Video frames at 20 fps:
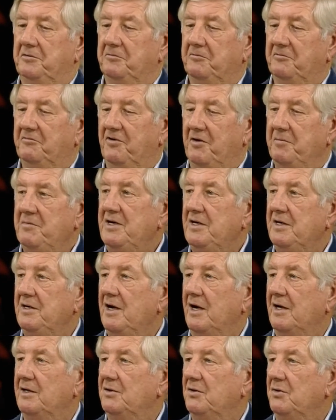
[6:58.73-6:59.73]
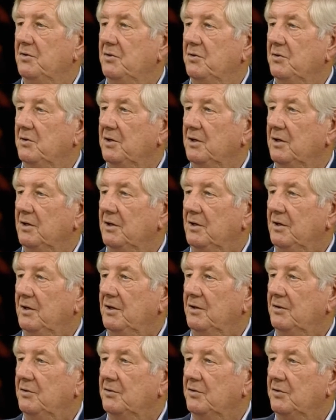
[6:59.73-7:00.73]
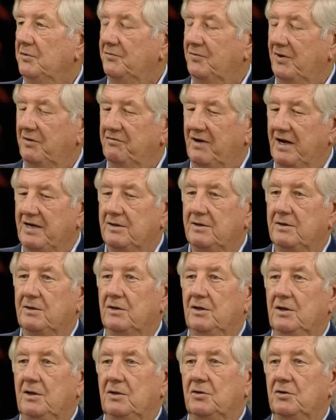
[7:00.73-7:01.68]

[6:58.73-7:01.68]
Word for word: Familienangehörige, durch Verwandte,